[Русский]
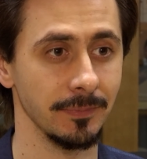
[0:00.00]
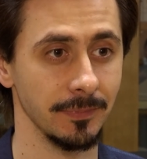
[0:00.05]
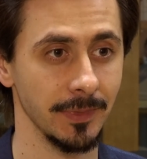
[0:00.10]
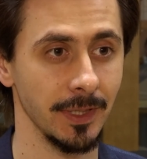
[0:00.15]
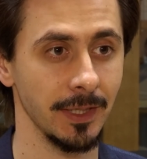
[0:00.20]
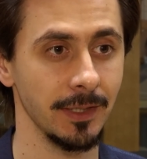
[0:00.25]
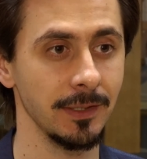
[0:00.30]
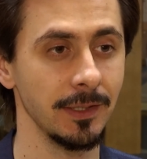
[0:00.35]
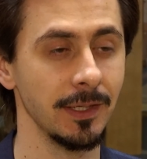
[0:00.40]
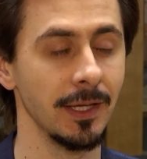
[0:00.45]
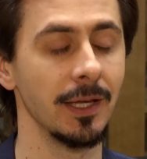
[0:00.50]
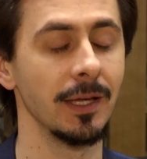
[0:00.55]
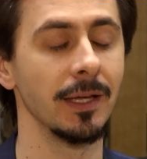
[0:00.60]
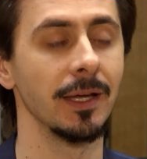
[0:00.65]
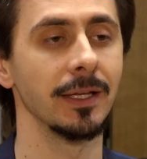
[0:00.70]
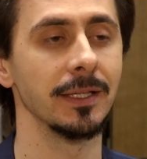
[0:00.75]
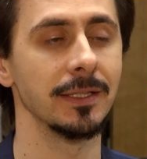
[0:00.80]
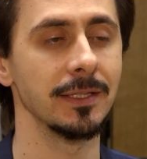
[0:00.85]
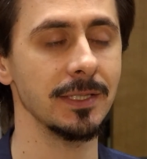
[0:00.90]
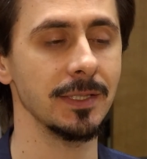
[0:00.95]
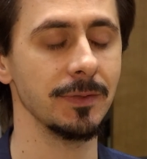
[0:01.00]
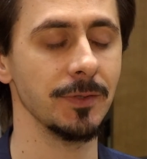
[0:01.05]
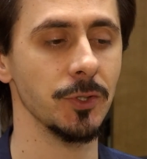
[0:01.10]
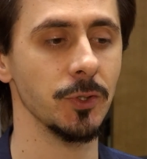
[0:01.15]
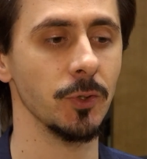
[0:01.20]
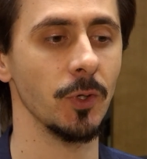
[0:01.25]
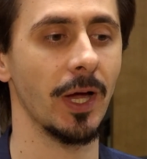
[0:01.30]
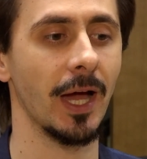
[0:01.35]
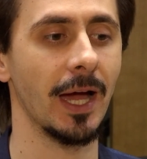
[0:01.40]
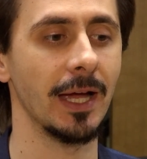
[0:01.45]
да, Единственное,
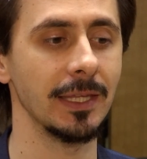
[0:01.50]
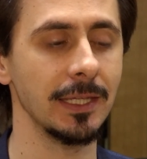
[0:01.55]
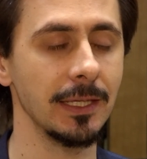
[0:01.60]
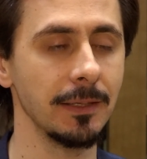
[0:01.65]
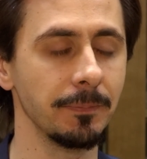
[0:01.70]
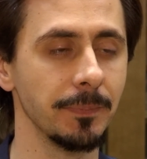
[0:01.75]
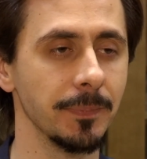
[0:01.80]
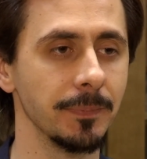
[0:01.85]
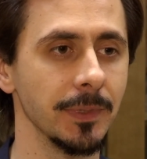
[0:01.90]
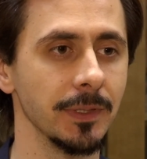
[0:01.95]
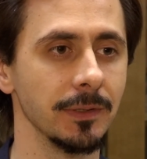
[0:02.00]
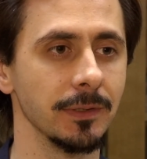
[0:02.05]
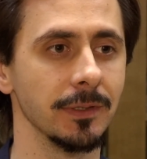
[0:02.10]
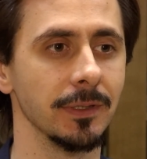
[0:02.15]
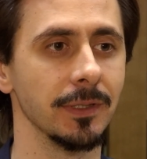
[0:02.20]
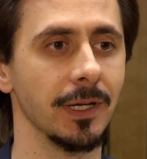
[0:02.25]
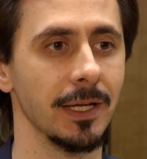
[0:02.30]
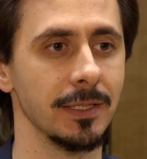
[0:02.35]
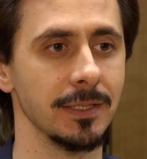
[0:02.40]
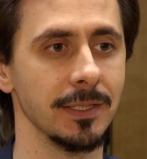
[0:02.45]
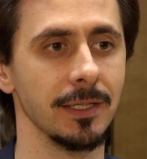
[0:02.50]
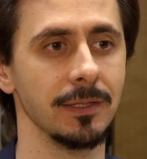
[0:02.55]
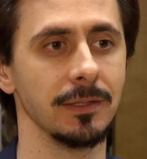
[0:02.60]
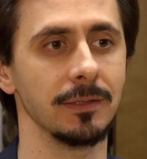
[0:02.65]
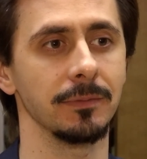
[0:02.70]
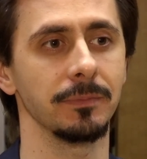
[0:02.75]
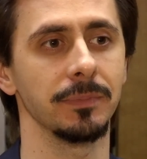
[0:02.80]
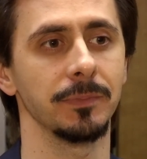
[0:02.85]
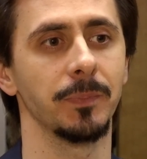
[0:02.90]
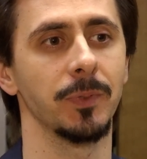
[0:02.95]
что они э,
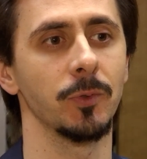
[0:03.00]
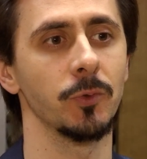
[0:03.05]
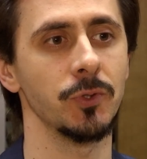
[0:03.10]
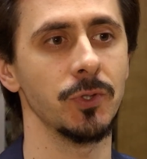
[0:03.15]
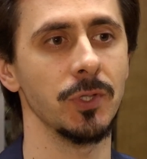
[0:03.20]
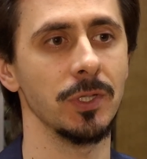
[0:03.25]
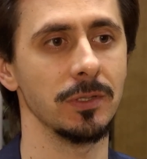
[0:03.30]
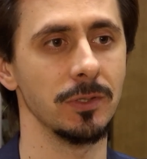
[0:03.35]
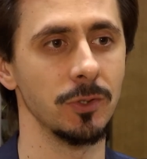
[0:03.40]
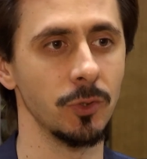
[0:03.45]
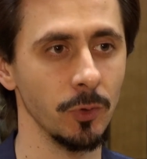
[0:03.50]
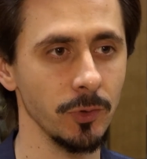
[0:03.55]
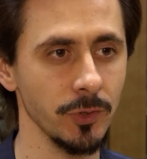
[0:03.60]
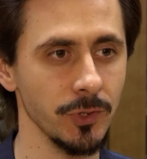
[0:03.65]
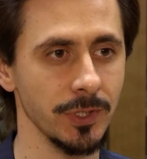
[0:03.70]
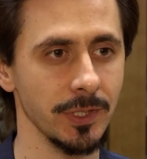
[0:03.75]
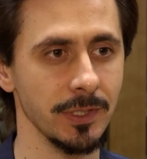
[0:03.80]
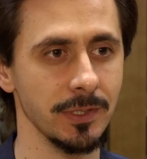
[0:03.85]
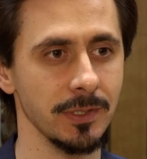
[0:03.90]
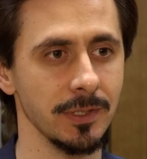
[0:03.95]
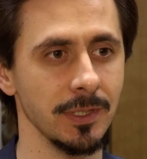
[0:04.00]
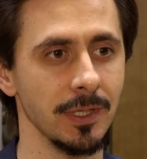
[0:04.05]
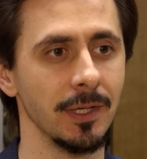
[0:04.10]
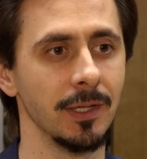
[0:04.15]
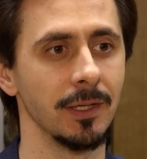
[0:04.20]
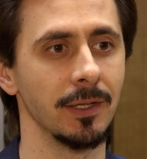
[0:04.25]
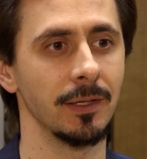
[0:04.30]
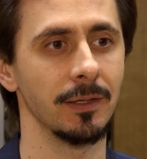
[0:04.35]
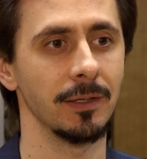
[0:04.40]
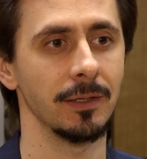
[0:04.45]
хотят получить должность
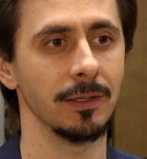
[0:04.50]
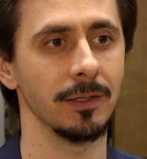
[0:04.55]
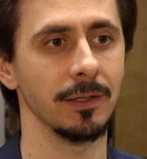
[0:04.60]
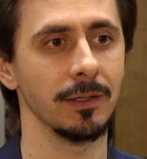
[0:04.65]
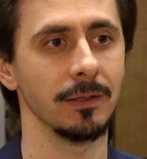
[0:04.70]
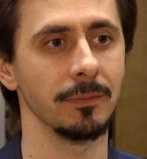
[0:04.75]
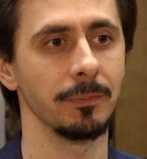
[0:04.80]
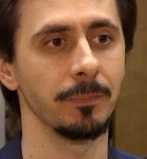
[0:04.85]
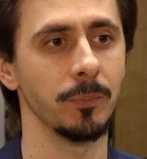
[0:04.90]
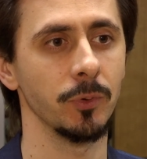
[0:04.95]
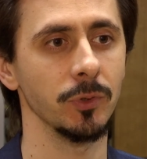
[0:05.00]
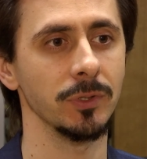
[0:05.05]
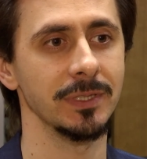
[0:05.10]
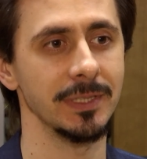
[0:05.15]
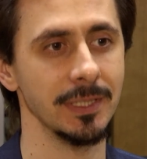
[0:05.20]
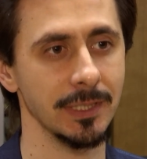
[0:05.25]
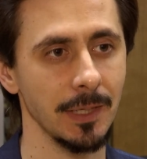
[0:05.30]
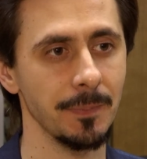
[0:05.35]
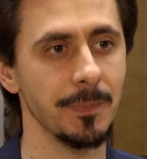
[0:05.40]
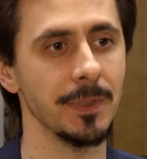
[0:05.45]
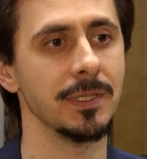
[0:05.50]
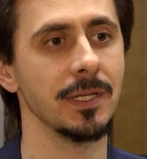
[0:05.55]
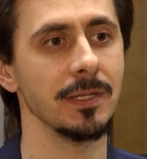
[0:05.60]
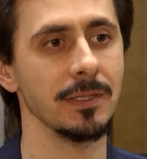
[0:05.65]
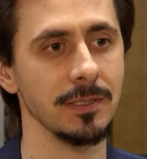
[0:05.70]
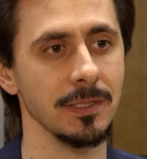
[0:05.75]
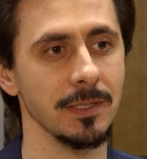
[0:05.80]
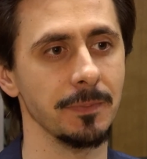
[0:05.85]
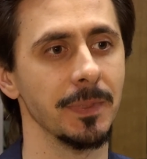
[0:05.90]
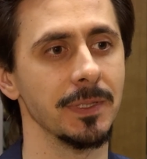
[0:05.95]
э, под те
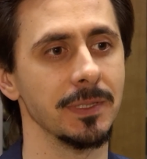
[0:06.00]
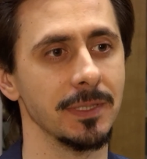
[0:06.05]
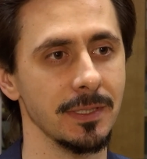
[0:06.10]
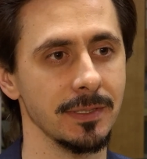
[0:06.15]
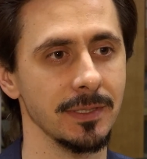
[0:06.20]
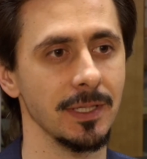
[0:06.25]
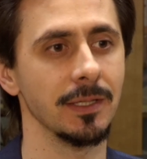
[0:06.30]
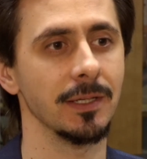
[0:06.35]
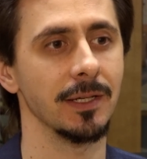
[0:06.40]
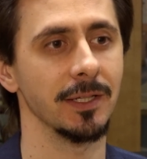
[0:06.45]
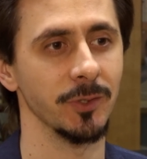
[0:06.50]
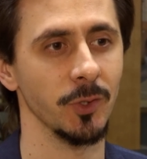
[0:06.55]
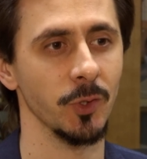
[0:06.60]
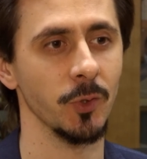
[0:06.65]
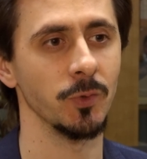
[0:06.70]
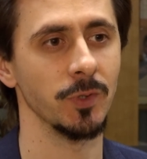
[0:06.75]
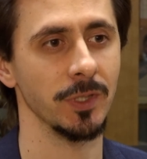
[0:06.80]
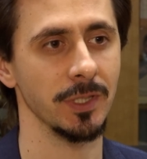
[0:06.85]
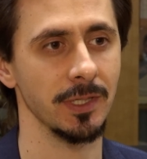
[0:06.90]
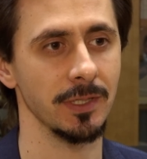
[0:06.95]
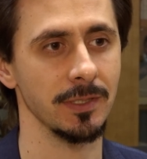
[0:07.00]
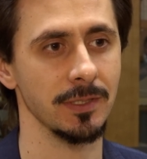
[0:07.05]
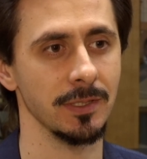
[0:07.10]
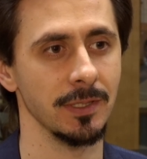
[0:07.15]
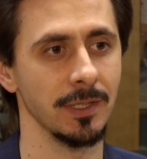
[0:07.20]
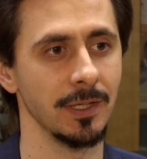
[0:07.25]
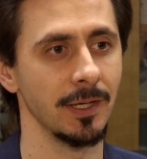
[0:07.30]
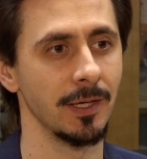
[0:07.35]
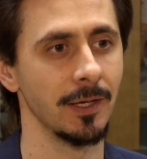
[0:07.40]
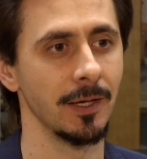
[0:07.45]
компетенции, под те знания, которые у них есть.
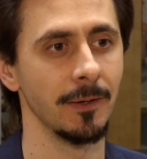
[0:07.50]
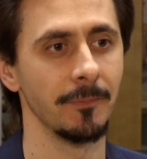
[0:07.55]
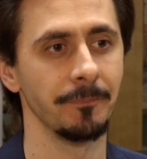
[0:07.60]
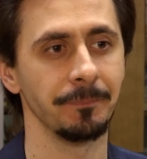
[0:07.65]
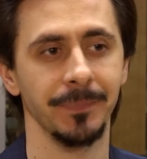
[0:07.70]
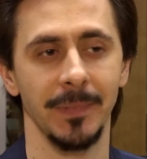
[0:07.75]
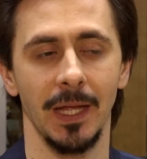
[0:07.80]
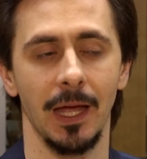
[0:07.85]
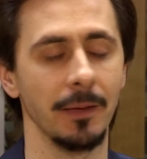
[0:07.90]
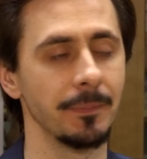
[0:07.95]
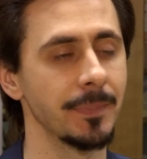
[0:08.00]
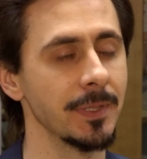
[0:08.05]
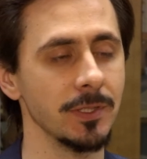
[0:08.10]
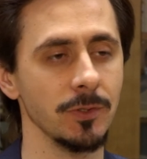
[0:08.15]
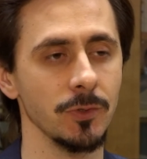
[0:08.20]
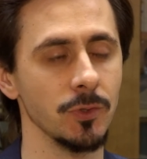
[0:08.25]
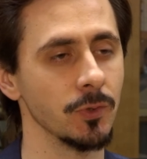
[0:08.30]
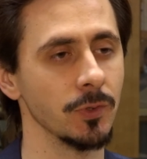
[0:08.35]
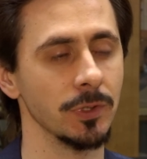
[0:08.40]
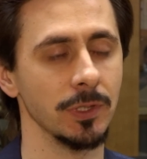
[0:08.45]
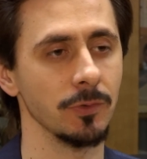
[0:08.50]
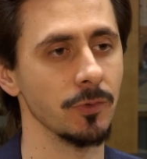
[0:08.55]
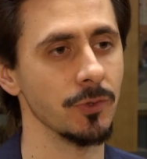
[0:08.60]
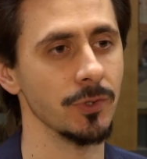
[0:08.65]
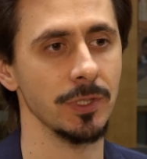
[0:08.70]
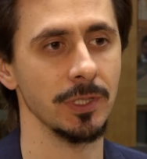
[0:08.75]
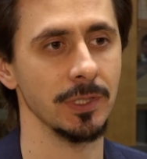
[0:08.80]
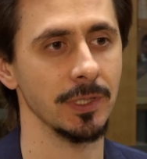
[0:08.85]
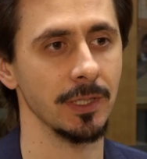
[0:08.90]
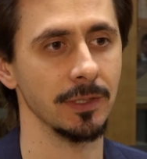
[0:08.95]
А бизнесу это
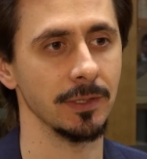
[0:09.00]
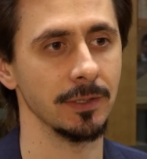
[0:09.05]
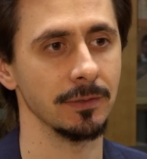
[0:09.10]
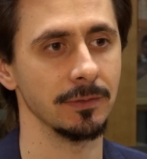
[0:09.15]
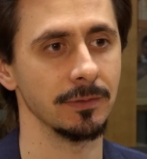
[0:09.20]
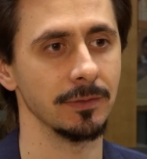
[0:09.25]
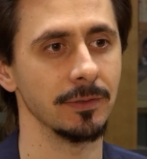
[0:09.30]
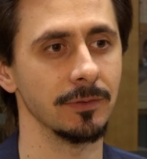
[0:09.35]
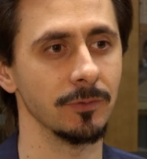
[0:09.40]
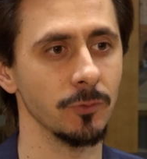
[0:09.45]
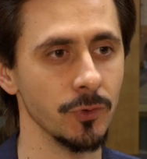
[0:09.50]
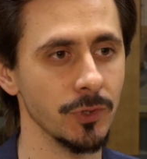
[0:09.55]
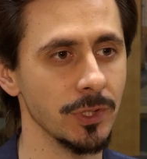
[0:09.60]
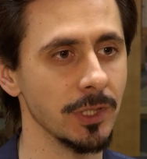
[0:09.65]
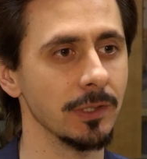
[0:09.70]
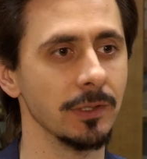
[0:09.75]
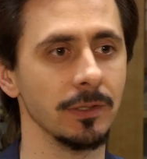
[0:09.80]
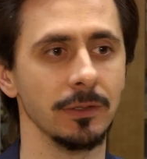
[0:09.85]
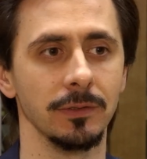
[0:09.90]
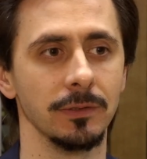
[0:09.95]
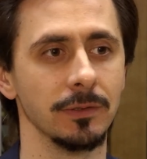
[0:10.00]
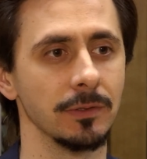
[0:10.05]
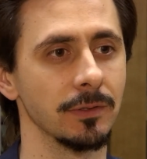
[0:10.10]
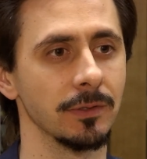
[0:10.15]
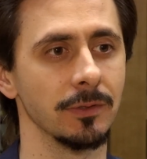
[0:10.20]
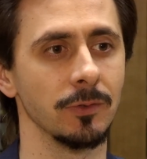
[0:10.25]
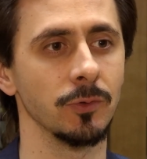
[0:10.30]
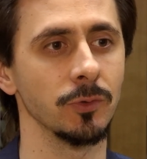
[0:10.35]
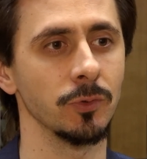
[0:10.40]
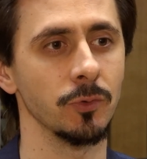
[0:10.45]
уже не надо. Уже
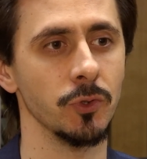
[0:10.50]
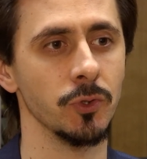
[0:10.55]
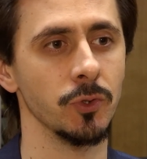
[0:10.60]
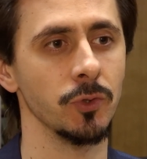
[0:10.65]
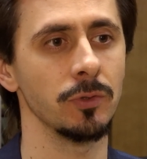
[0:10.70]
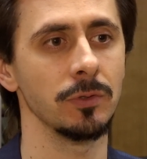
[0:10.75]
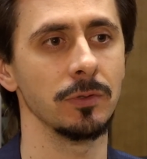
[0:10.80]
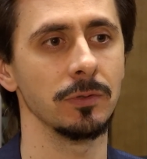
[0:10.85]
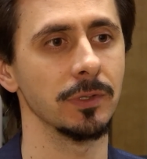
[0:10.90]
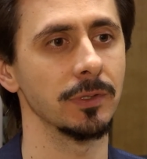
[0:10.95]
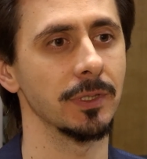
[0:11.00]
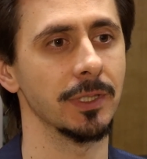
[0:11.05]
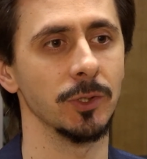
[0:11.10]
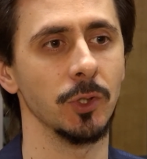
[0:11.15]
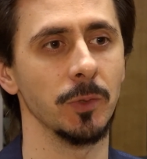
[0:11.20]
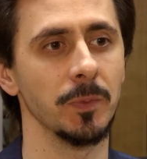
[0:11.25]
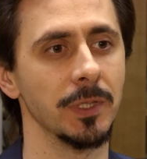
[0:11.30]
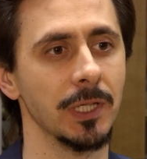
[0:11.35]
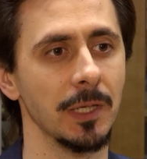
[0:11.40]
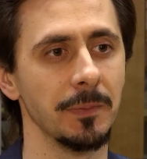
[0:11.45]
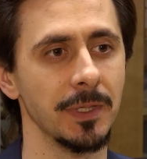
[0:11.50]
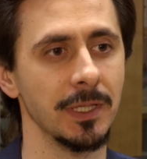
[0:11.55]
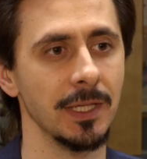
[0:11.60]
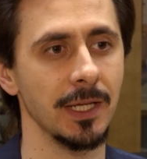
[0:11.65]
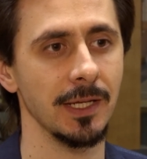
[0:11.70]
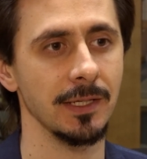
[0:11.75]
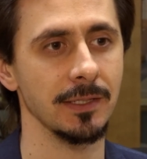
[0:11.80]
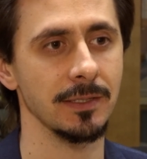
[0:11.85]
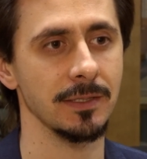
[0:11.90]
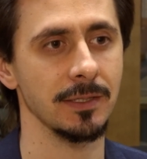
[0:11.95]
э, он ушел, экономика
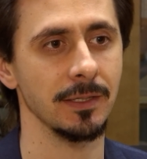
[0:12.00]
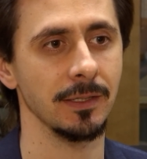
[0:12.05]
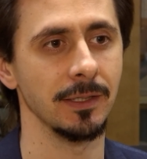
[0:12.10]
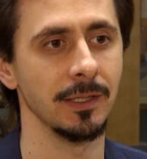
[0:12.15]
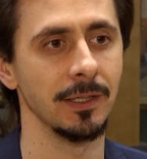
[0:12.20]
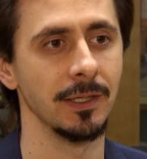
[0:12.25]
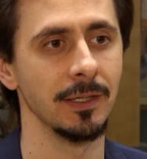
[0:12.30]
меняется,